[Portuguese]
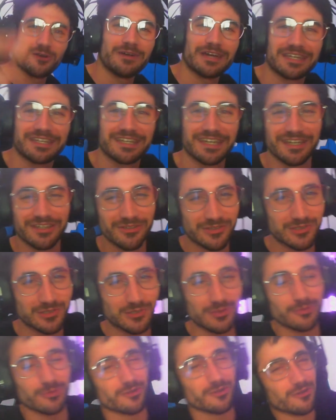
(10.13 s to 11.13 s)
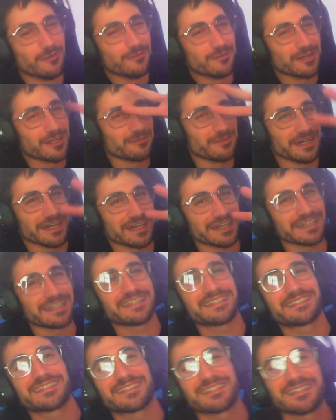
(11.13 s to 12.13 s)
Como é que é, YouTube? O meu nome é
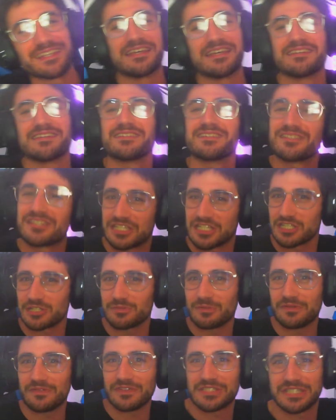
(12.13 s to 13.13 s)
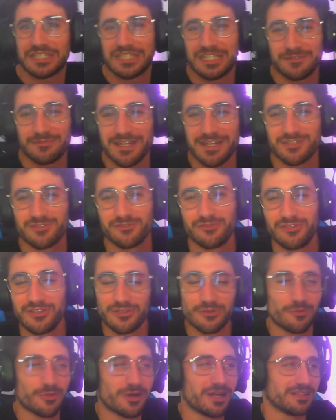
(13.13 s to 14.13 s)
Rix. Sejam bem-vindos aqui a mais um
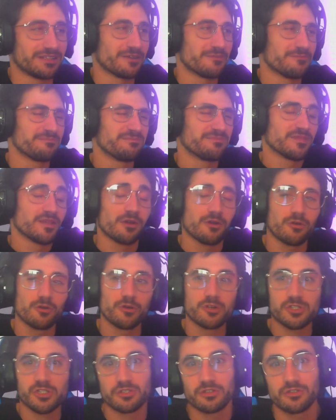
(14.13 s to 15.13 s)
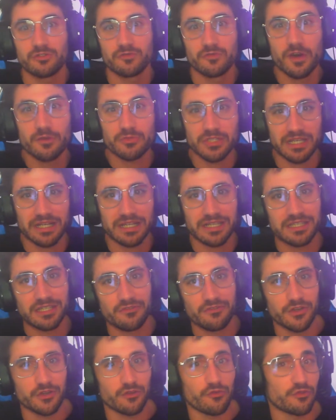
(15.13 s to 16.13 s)
vídeo, malta. Hoje vamos estar
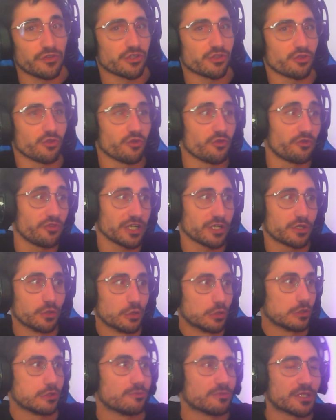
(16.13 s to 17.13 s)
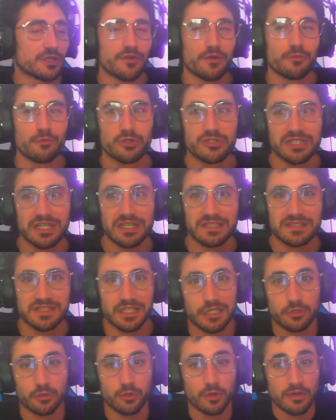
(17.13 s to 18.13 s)
aqui a ver o vídeo do Virgul, uma nova música
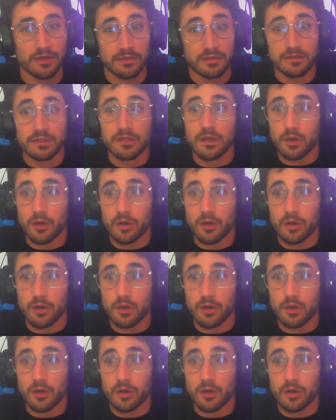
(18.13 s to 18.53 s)
que saiu